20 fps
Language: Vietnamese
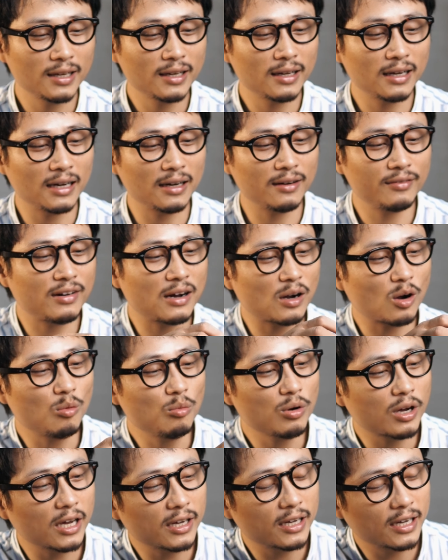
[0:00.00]
Ờ, và có
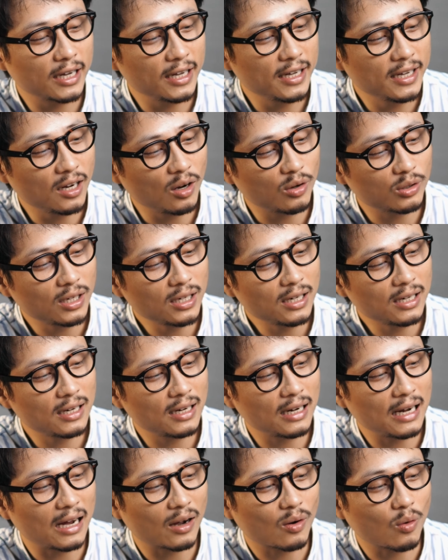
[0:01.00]
một cái ký hiệu
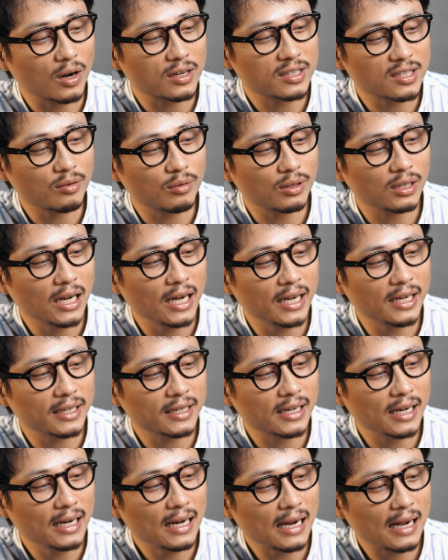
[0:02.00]
rất là quan trọng ở đây
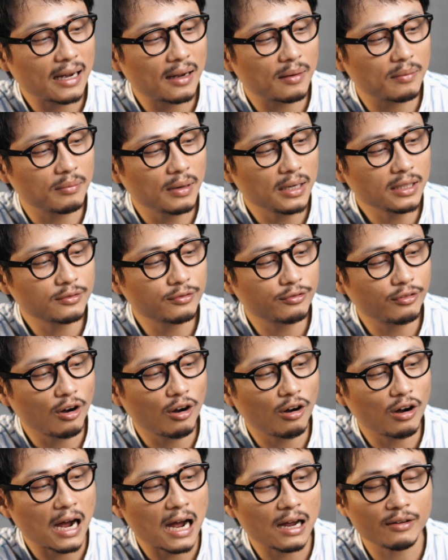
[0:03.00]
đấy là made
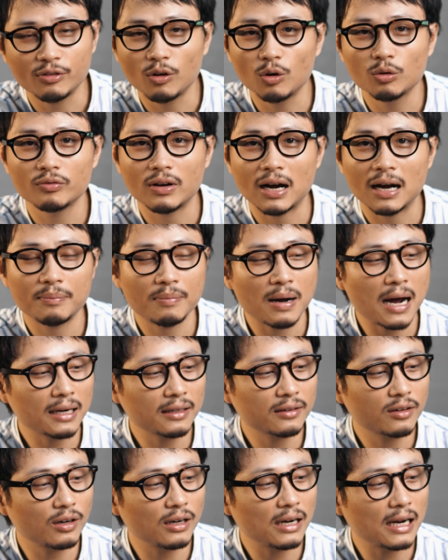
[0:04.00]
for iPhone và iPad
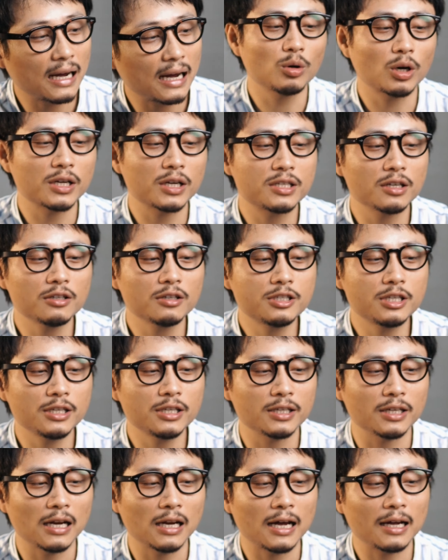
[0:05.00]
gọi là một cái chứng
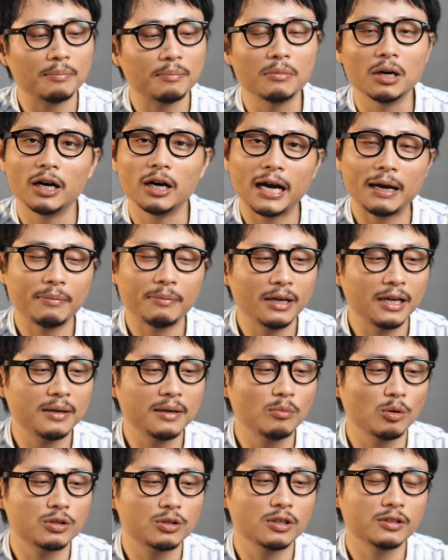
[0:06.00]
chỉ là MFI
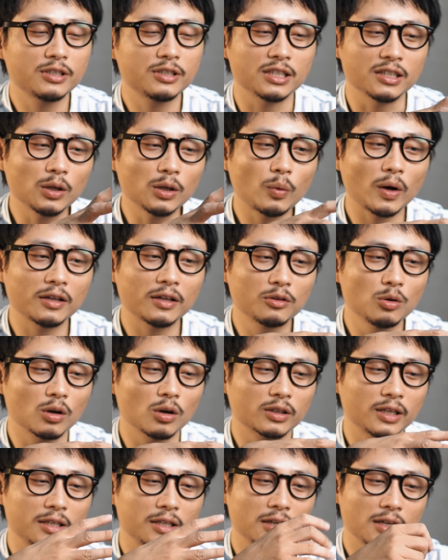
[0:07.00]
một chứng chỉ rất quen
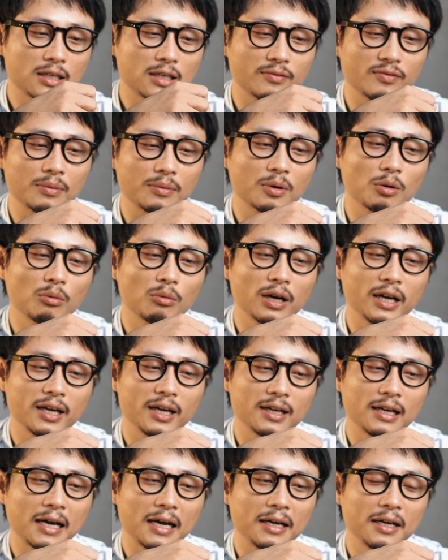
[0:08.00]
thuộc trên những cái sản phẩm công nghệ
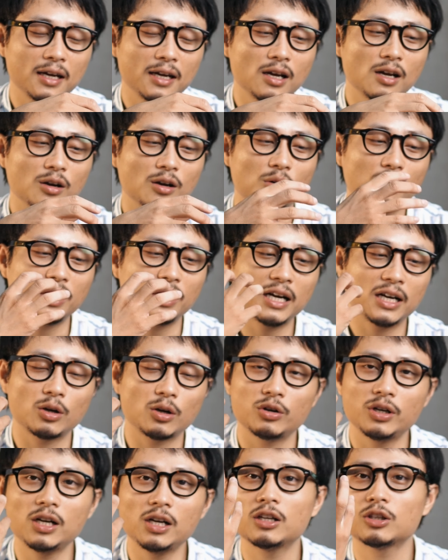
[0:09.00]
hiện nay có nghĩa là
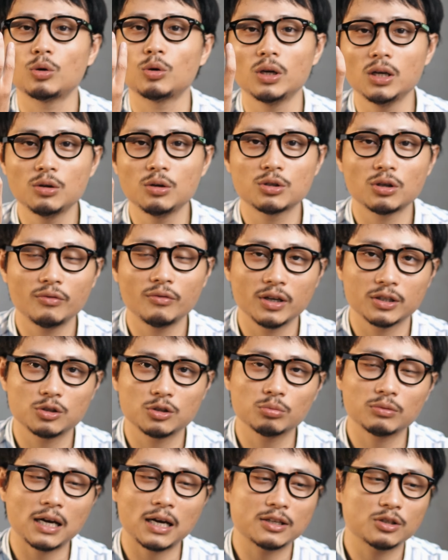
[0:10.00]
nó rất là tối ưu cho việc
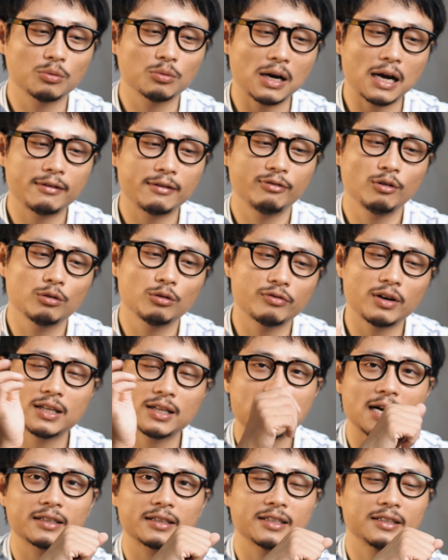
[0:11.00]
chúng ta dùng iPhone phát
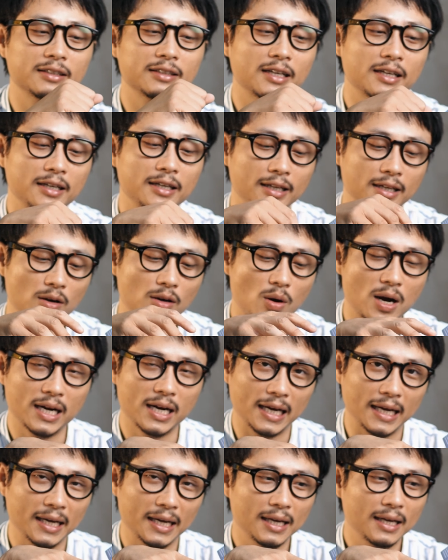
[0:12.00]
nhạc trên cái loa
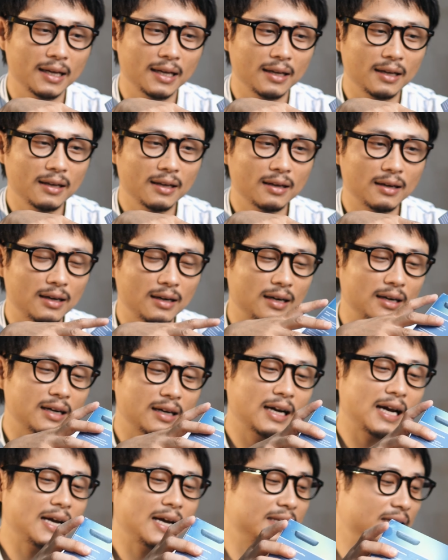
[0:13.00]
này à,
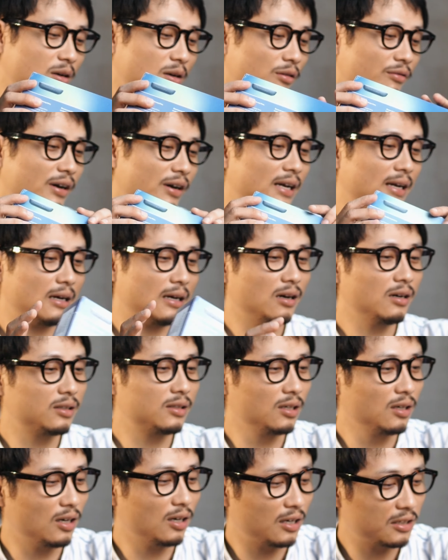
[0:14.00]
nghe thì có vẻ là hơi
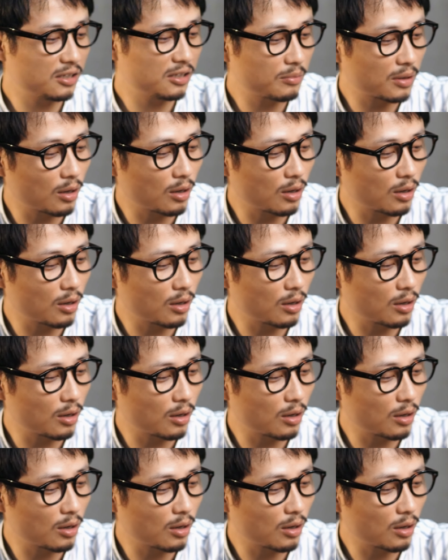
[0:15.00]
thừa nhưng mà